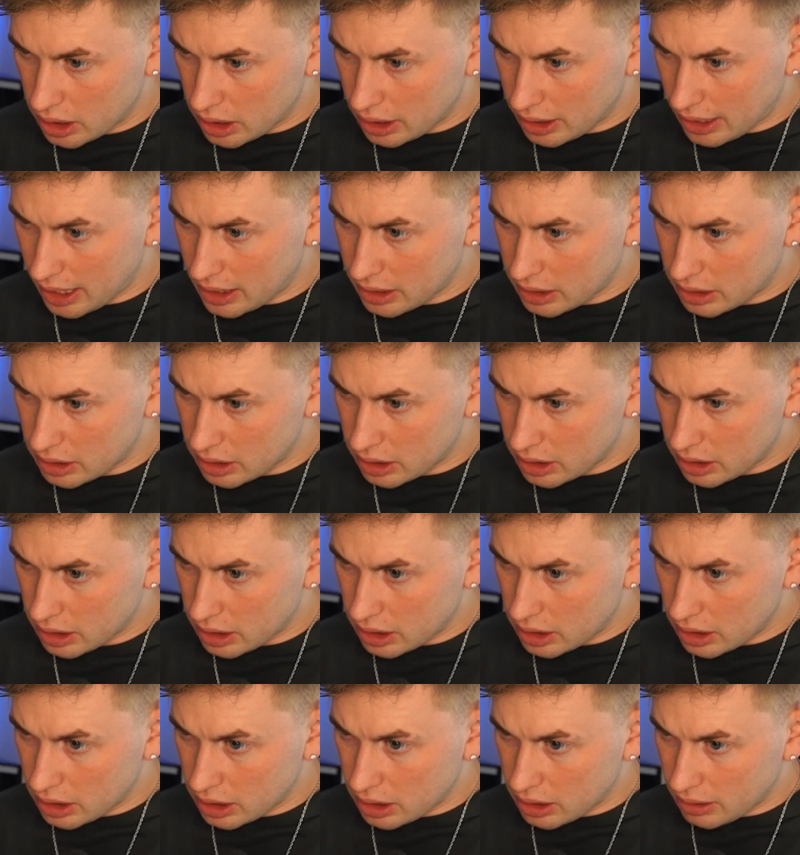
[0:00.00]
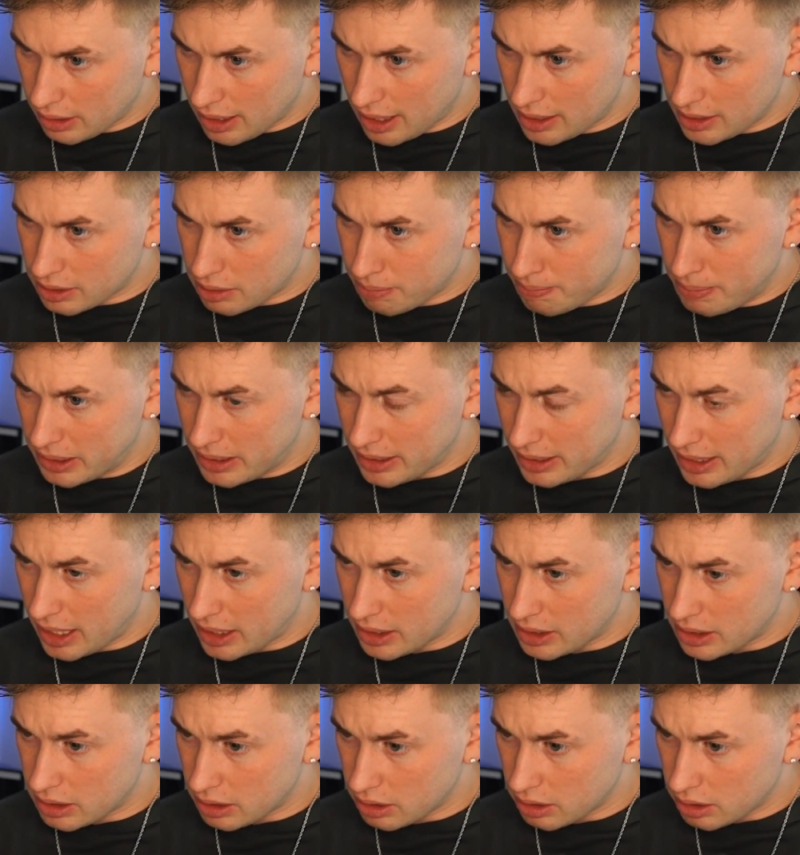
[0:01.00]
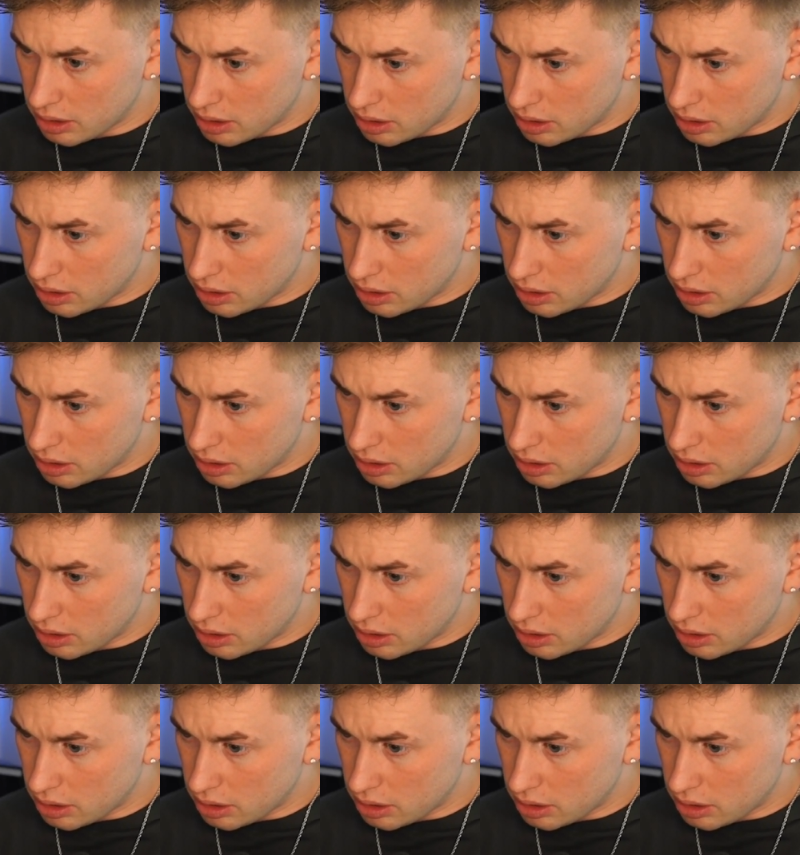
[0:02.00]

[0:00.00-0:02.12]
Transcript: Ganz. Ganz, bitte ganz.